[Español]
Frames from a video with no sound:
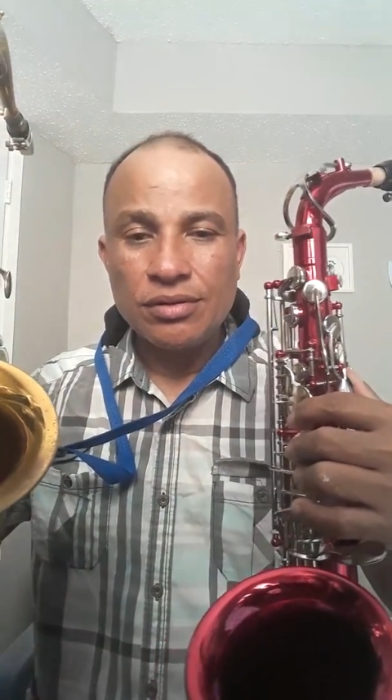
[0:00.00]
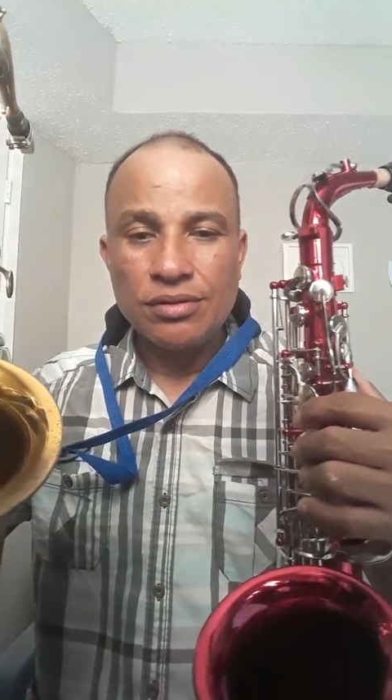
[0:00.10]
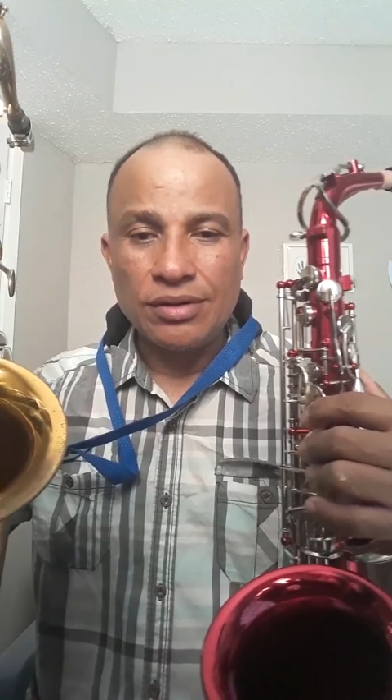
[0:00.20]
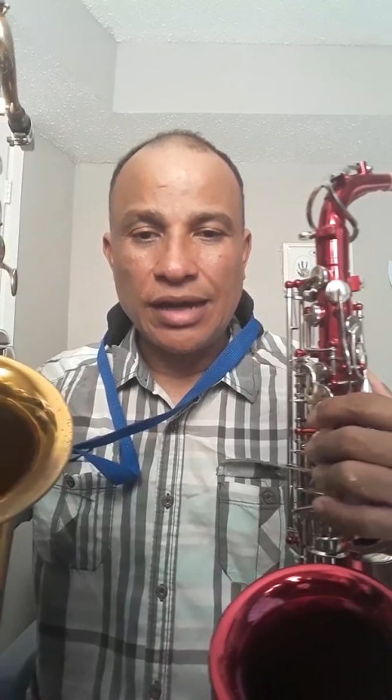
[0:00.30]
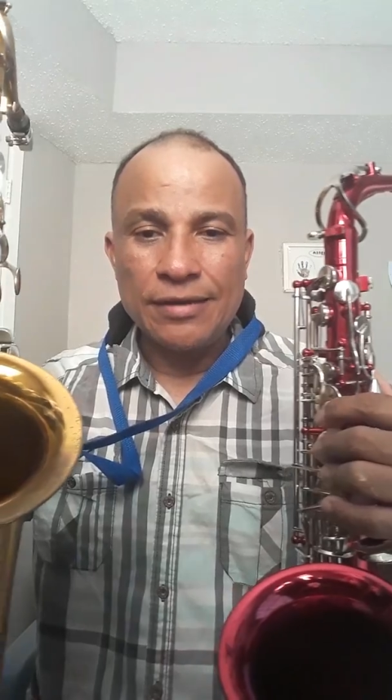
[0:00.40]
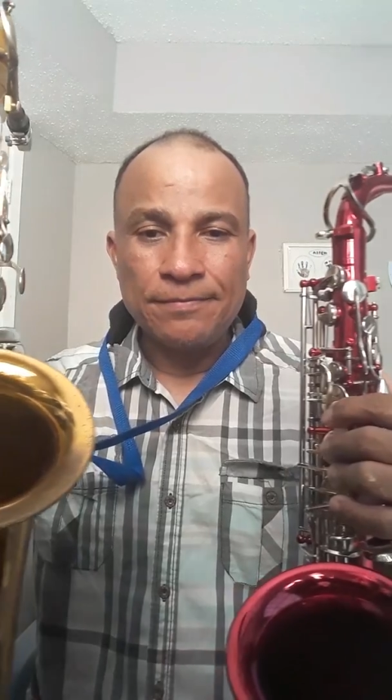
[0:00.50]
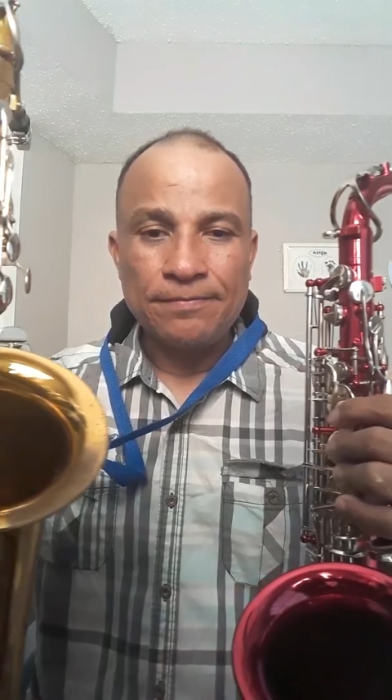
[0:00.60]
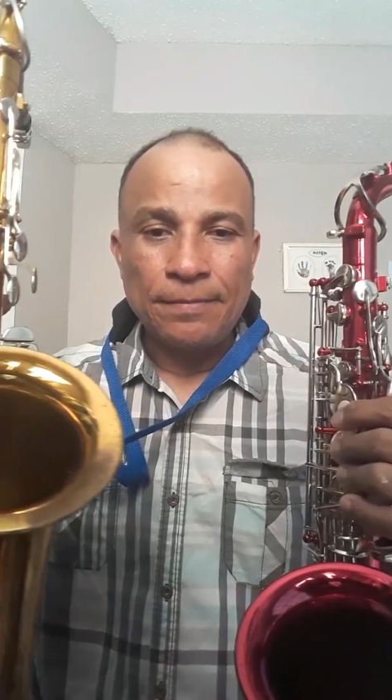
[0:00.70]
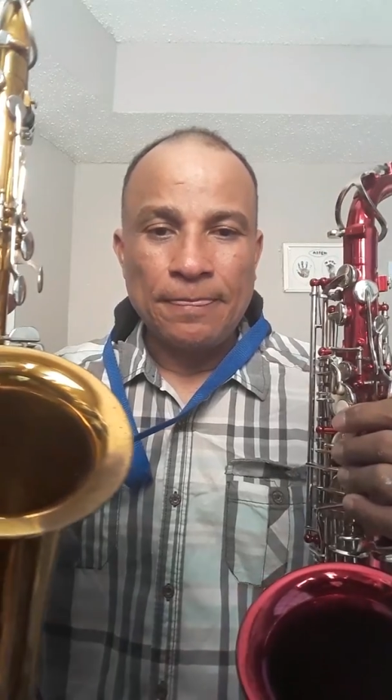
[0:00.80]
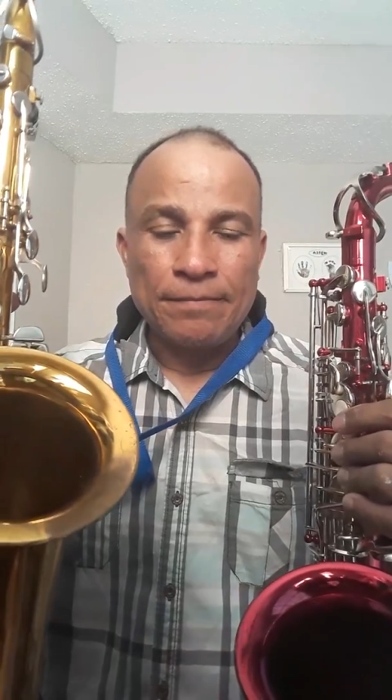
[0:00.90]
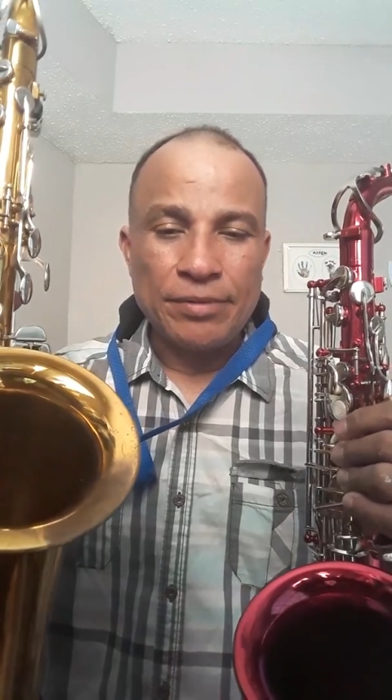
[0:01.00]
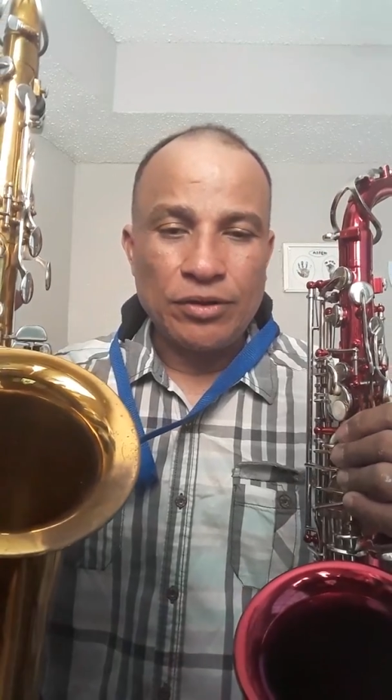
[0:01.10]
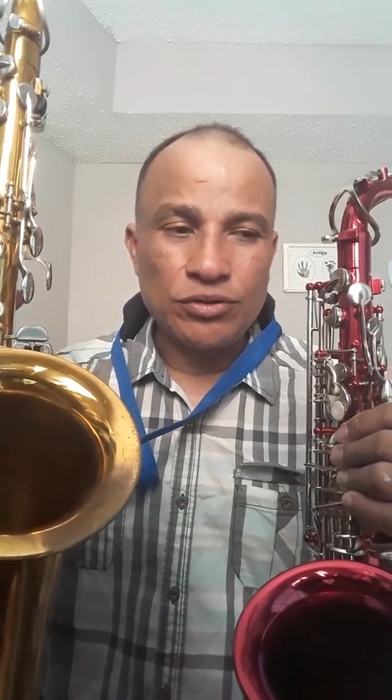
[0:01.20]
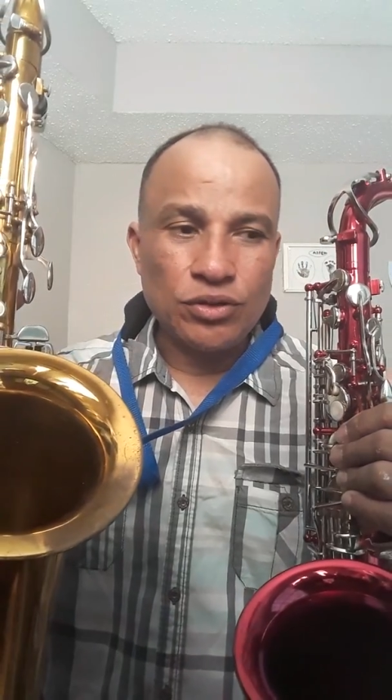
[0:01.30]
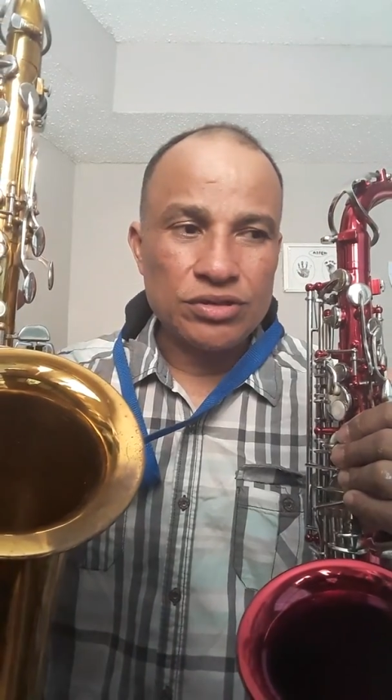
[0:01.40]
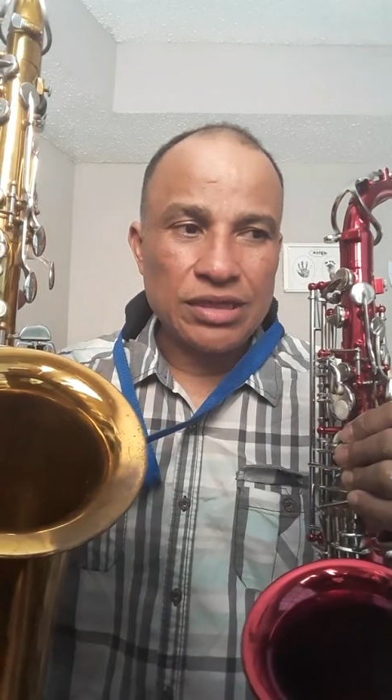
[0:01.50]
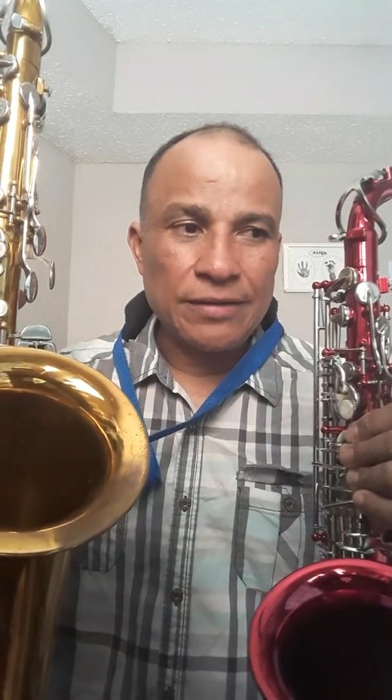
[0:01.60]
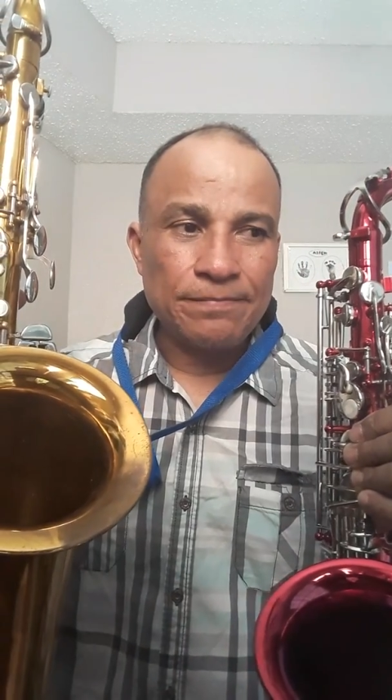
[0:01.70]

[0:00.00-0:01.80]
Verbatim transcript: ¿Ok? Pero entonces